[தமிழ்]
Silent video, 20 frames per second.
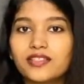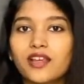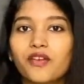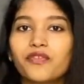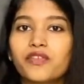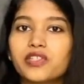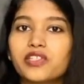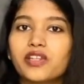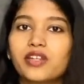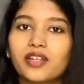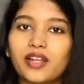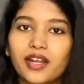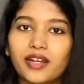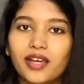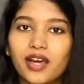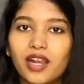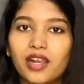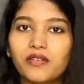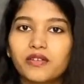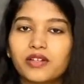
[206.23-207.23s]
சஃபிஷியண்டான
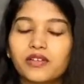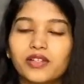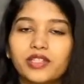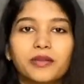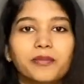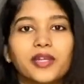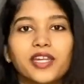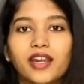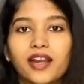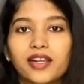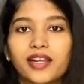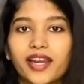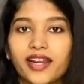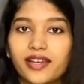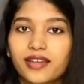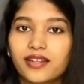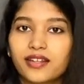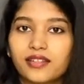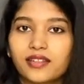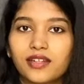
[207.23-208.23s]
அளவுக்கு வந்து மீன்கள்
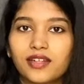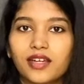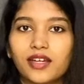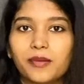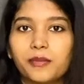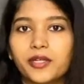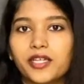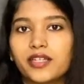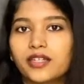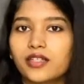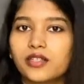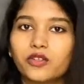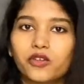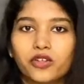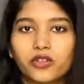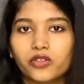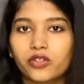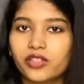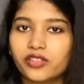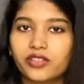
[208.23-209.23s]
கிடைக்கிறதில்ல அப்படிங்கிறத
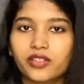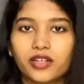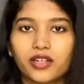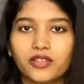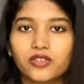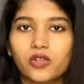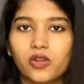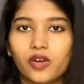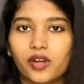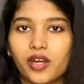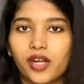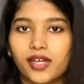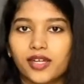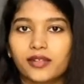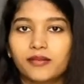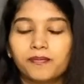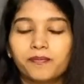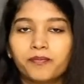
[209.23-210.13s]
ஒரு குற்றச்சாட்டாக சொல்கிறாங்க